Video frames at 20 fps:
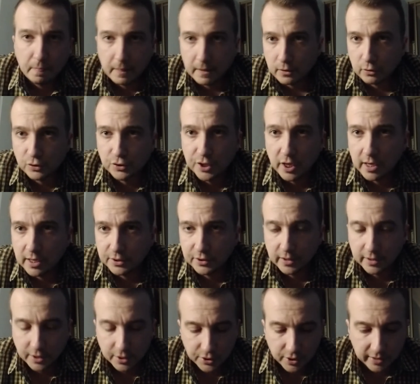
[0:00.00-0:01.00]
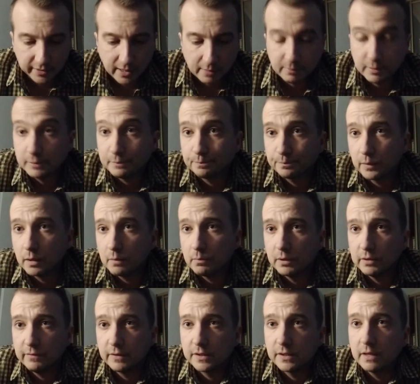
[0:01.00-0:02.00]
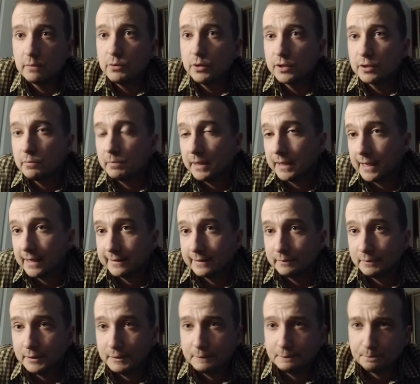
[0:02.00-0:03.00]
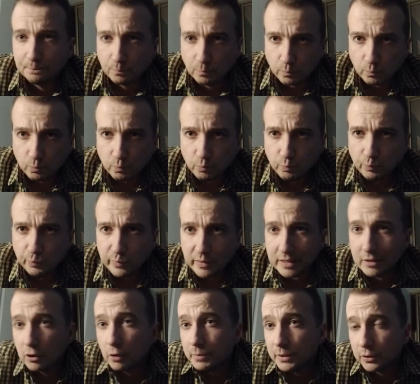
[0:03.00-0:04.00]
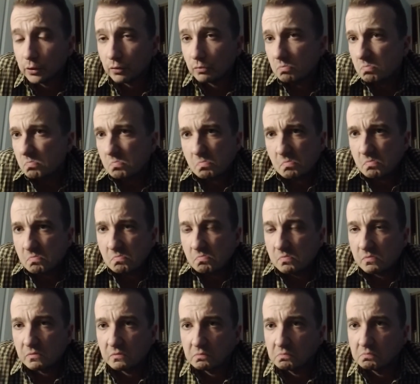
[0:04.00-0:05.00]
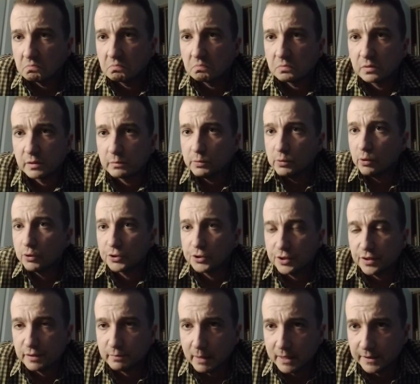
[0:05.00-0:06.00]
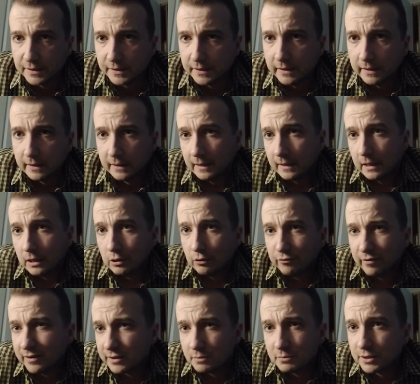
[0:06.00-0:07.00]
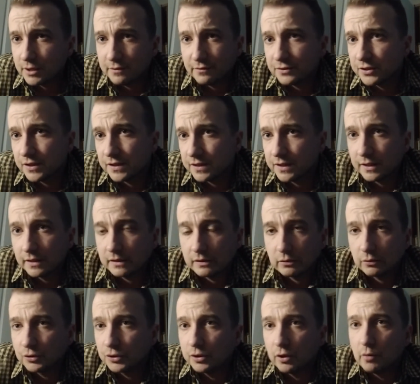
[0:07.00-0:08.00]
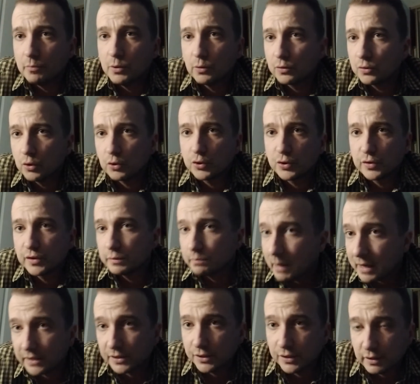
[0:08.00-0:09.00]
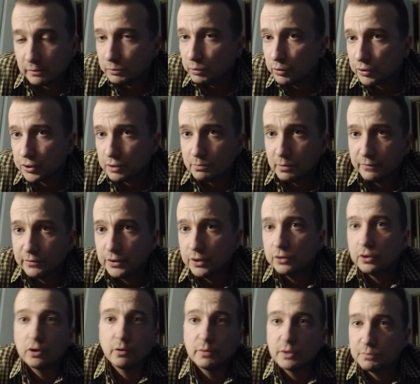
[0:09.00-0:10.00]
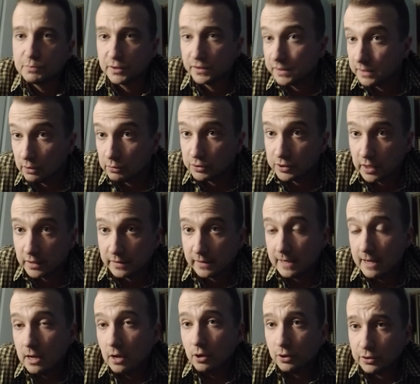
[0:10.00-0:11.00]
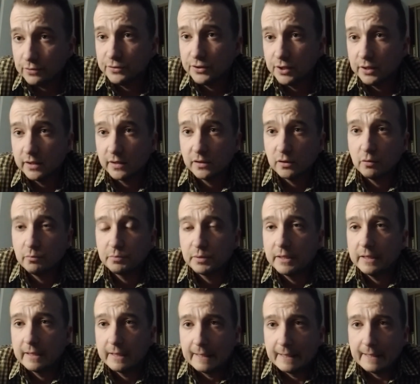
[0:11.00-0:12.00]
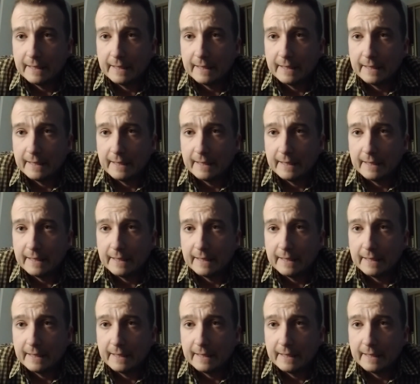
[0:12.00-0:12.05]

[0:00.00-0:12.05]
rozdzielać na jakieś etapy, ponieważ zajmuję się plakatem i robię to mm, z miłości i z pasji. Uważam, że wszyscy, którzy robią coś z pasji i z miłości, powinni to robić przez cały czas. Oczywiście nastąpi